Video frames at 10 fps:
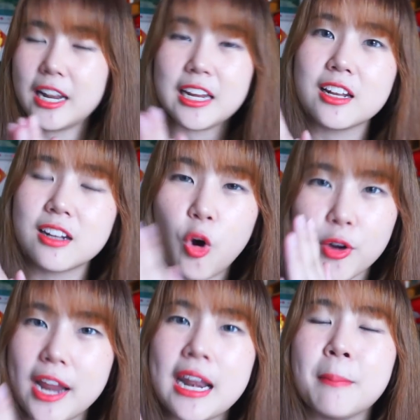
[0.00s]
อันนี้ขอ
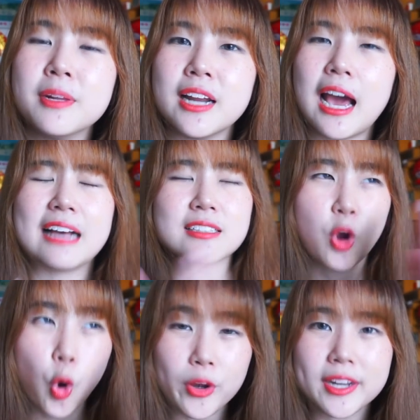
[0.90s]
แนะนำเลยนะคะ
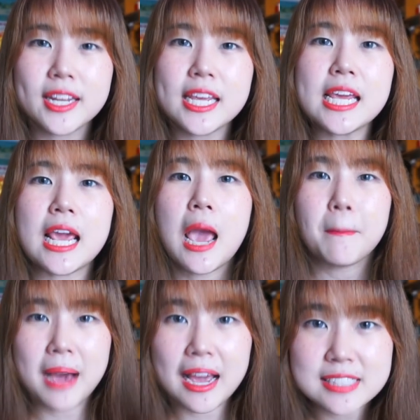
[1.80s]
คนที่
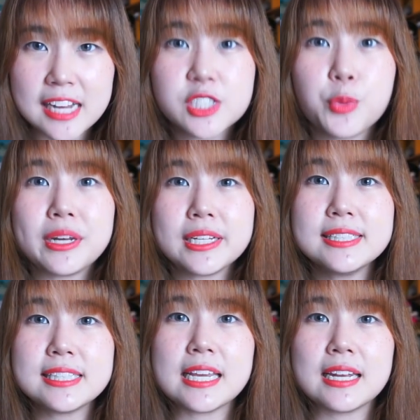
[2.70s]
มาใช้ชีวิตที่
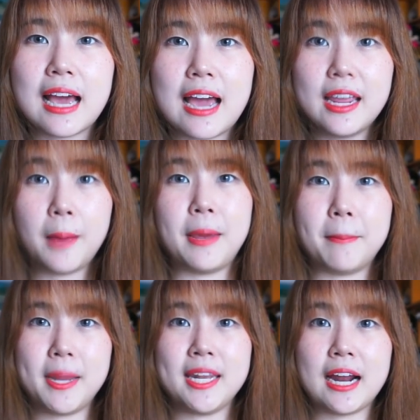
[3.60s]
จีนนะคะอย่างเพชร
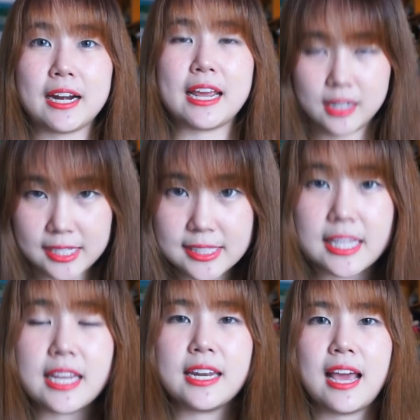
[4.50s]
เป็นนักเรียนที่จี
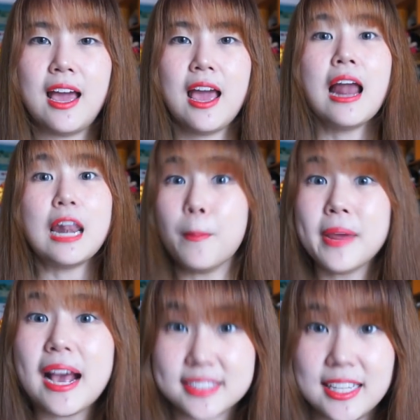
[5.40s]
นเนี่ยแล้วไม่
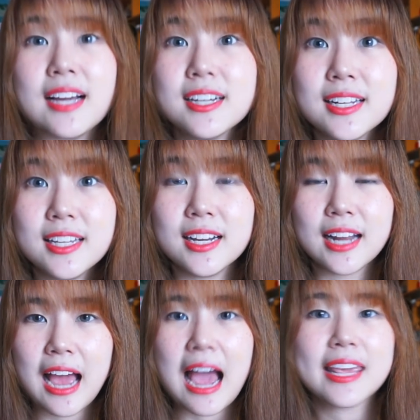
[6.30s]
อยากเสียเงินเยอะ
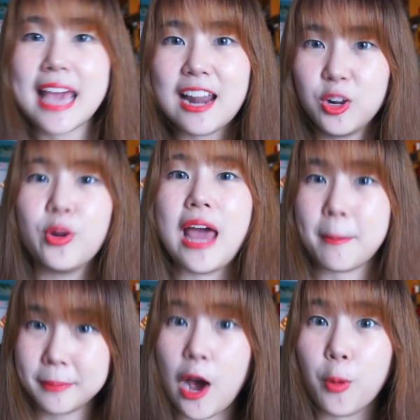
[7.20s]
นะคะอย่าโหลดแอ
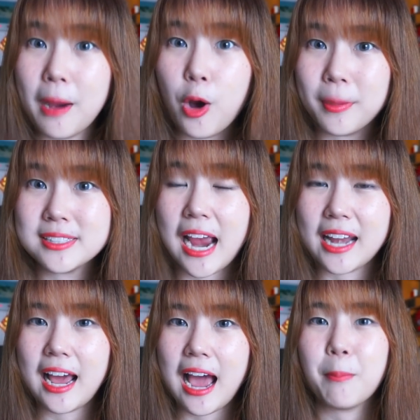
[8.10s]
ปเถาเป่ามาใช้
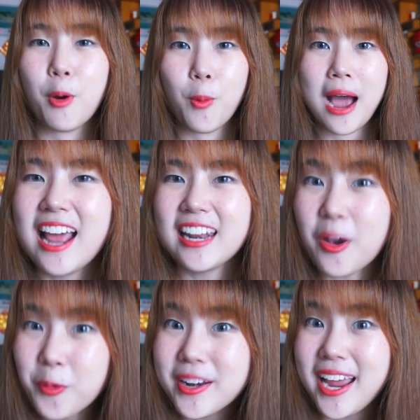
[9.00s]
นะคะเพราะว่าถ้า
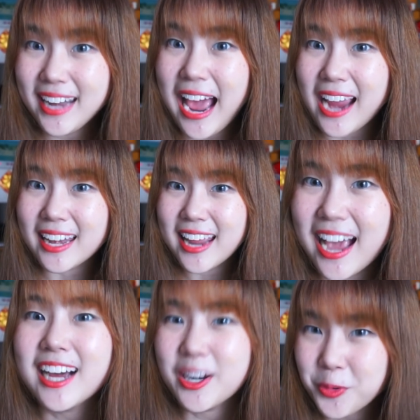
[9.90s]
คุณได้ถ่ายเนี่ย
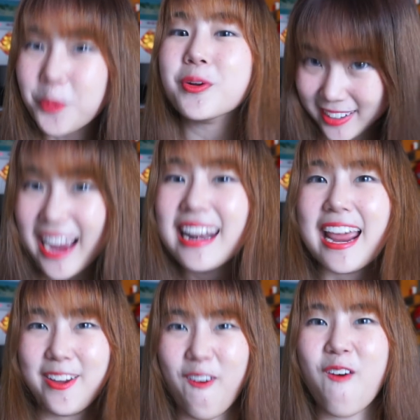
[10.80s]
เงินคุณได้ไหล
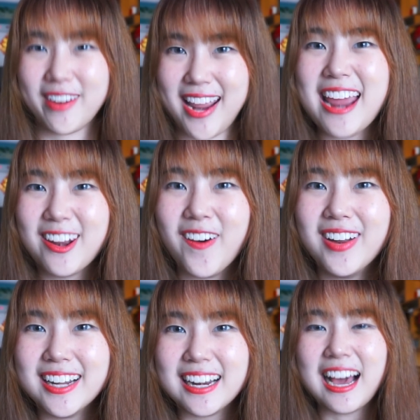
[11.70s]
ออกแน่นอนเลยนะ